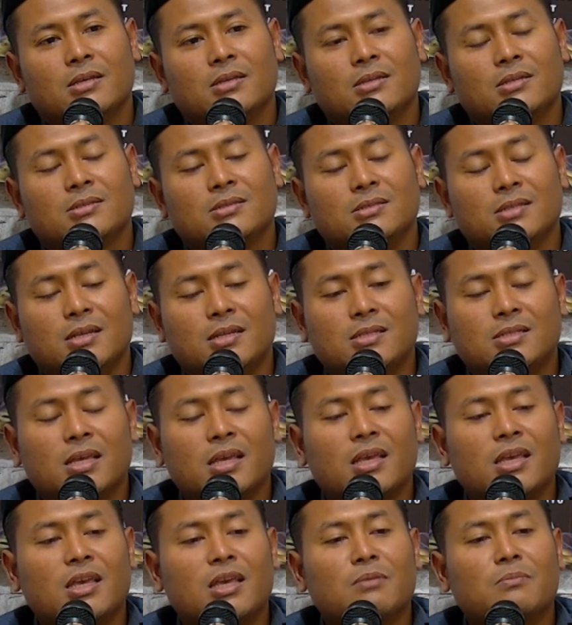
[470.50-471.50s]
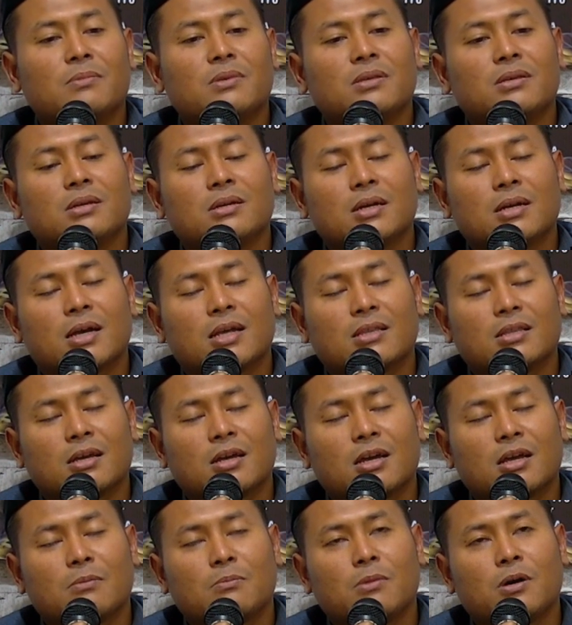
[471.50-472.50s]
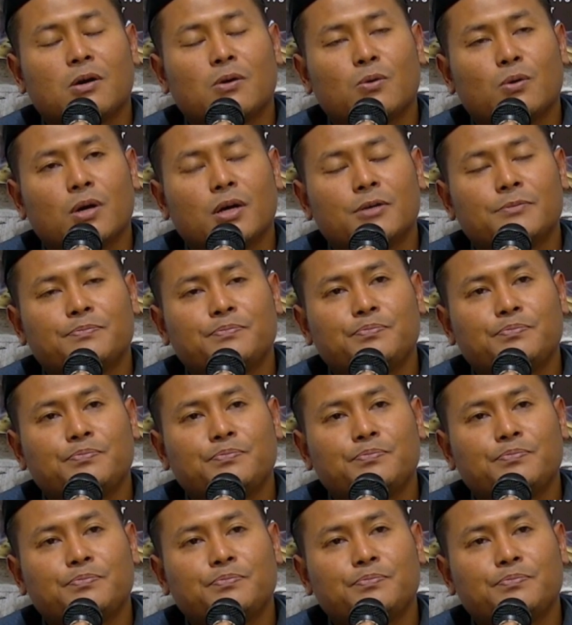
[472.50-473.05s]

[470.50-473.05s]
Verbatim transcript: Jadi saya ingin katakan bahwa